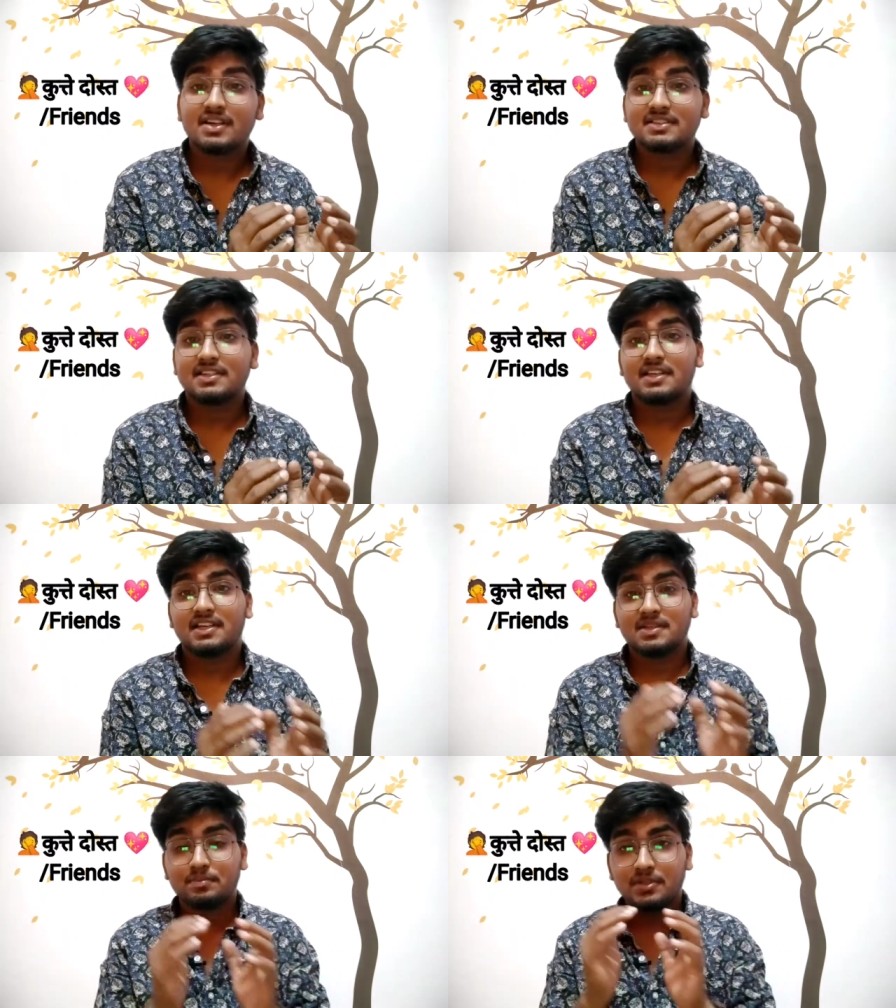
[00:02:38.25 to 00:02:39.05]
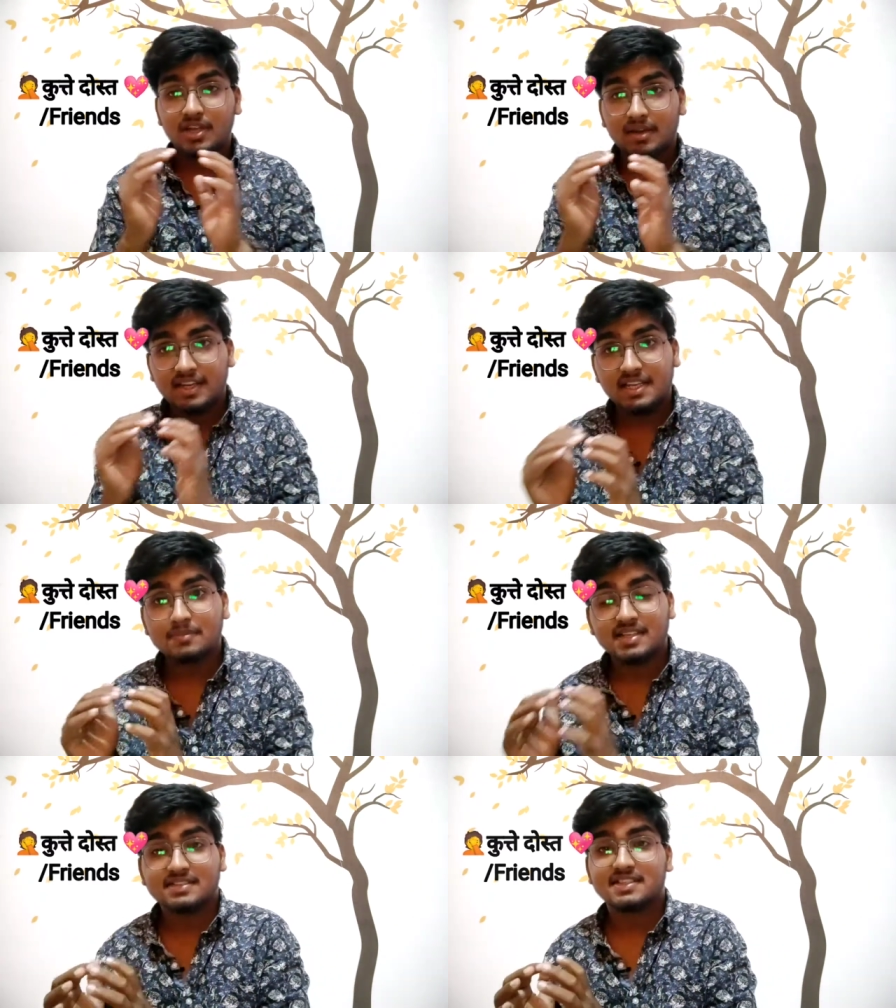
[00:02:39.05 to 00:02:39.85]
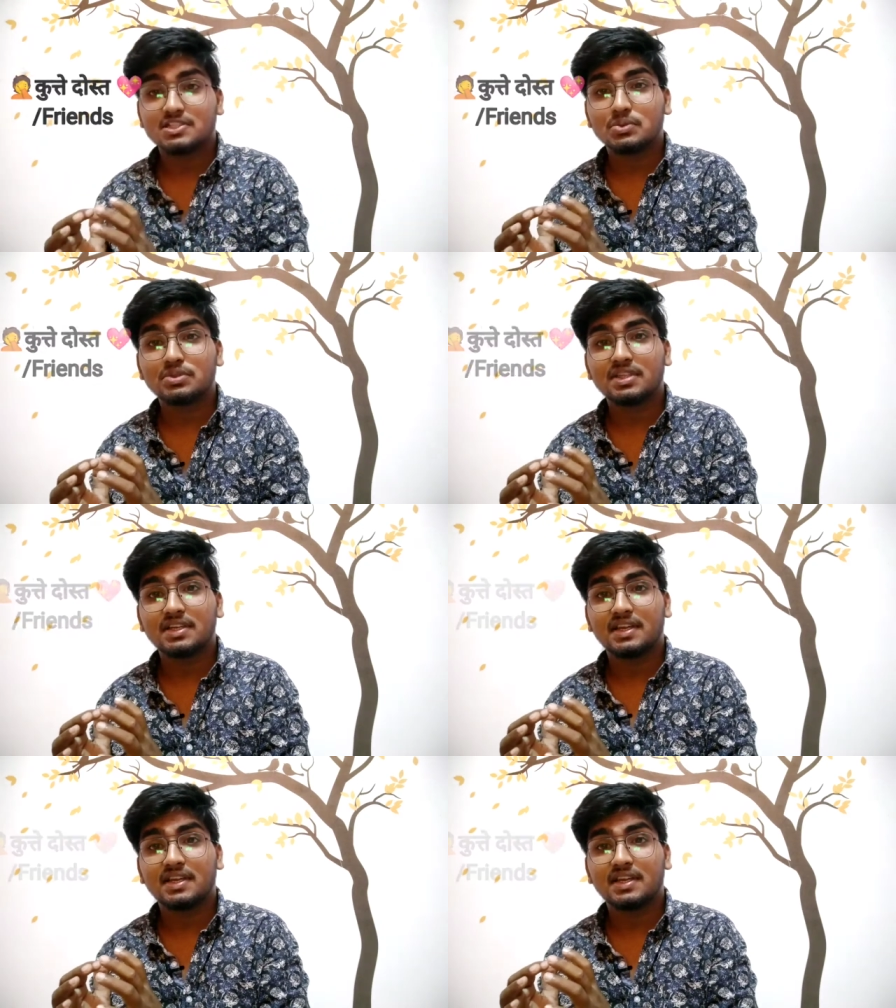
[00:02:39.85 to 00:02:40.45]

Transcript: करते हैं जब भी कहीं आप सक्सेस होते